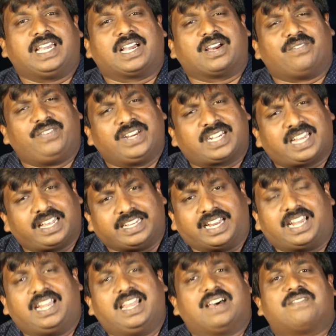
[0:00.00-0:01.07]
எங்கள் வீட்டில்
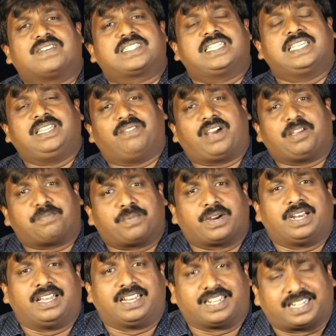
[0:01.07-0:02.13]
எல்லா வசதி
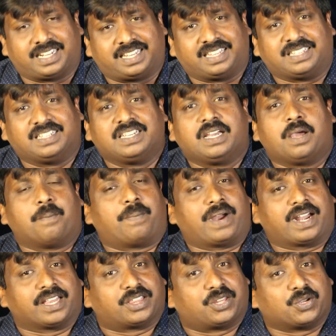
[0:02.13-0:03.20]
வாய்ப்புகள் இருக்குது
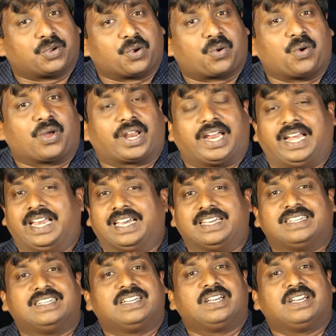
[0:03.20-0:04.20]
பணத்துக்கு குறை இல்லை